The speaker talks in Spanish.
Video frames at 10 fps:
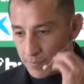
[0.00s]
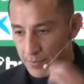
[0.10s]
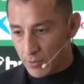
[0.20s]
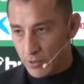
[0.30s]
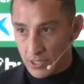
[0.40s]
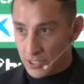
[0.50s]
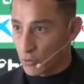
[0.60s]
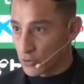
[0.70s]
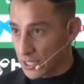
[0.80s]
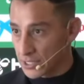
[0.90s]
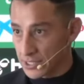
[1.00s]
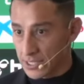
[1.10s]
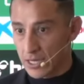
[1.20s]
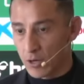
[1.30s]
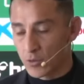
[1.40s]
Pero bueno, las circunstancias
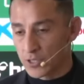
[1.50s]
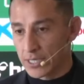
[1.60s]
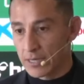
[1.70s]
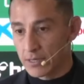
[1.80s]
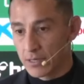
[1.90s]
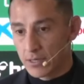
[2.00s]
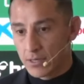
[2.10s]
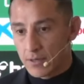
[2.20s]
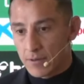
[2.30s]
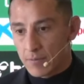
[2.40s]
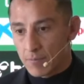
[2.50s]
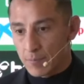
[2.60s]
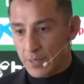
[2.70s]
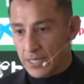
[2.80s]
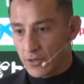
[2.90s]
se dan como se dan.
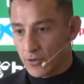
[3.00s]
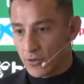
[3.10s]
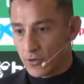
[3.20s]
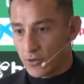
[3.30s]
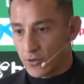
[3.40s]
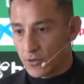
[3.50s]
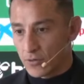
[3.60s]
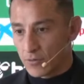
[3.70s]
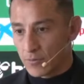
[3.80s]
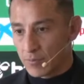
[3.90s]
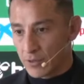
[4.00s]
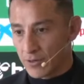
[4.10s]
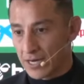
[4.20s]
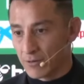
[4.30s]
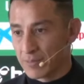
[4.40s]
Pero
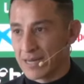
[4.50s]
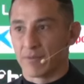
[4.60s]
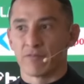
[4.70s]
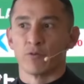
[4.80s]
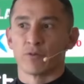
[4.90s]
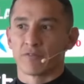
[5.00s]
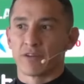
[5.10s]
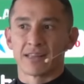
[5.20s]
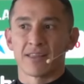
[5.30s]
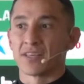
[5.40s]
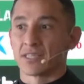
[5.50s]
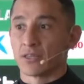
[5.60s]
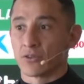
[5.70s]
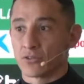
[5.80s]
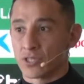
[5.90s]
pero claro, para mí fue un referente desde
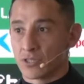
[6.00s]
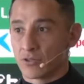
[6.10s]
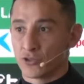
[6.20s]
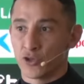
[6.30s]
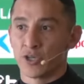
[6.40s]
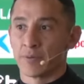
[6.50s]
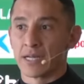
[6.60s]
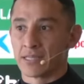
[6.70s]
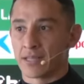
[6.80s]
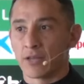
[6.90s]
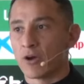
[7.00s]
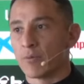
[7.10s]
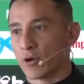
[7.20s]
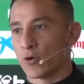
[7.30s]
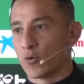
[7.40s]
entonces. ¿no? Yo iba al estadio a
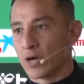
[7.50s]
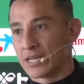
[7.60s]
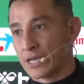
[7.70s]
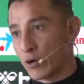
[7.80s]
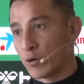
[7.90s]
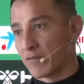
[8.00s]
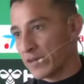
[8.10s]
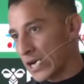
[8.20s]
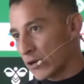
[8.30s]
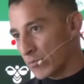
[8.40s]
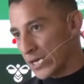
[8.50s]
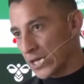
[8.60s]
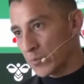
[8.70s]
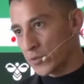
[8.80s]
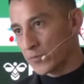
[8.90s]
verlo jugar, llegó a una final con mi
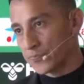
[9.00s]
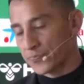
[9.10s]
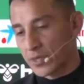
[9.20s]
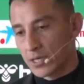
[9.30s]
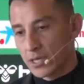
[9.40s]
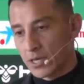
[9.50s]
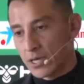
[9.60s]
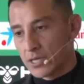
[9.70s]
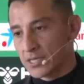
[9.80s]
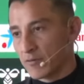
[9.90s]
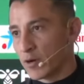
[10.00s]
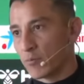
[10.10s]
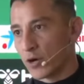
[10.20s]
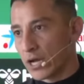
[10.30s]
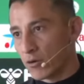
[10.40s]
equipo, se fue
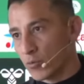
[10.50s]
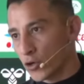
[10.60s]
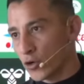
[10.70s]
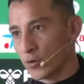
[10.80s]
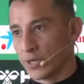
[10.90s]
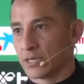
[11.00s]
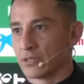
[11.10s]
a Mónaco muy joven.